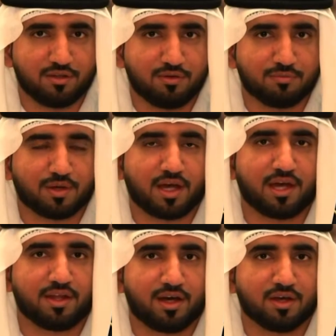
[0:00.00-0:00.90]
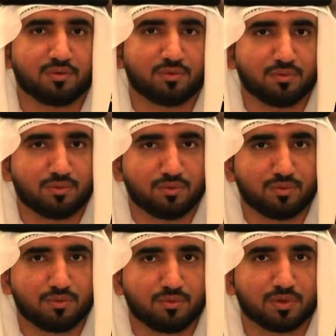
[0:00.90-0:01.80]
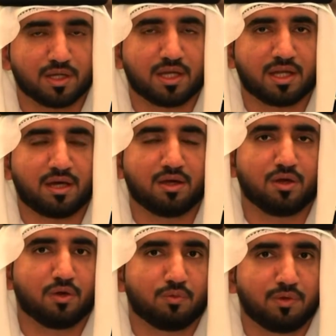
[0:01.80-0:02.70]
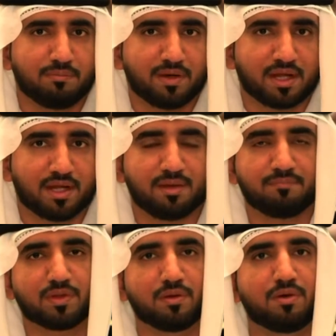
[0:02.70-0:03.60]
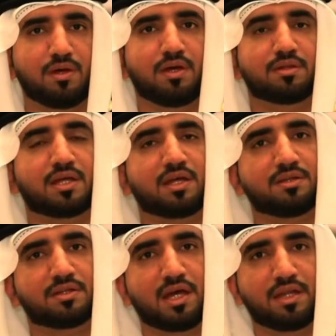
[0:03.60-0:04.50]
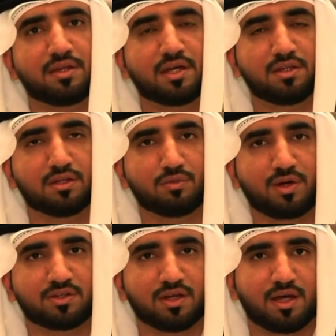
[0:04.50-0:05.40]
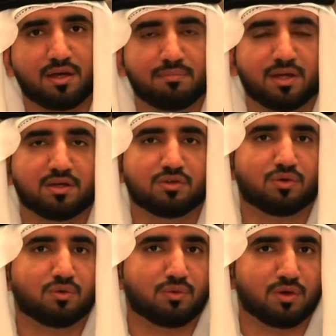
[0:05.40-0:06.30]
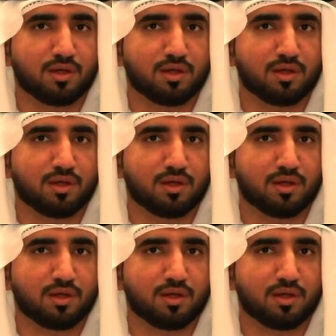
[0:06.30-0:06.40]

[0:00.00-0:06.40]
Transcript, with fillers: لهم كحدائق وغيره والمراه آه، طرح التحديات اللي تواجهها من ناحيه حقوق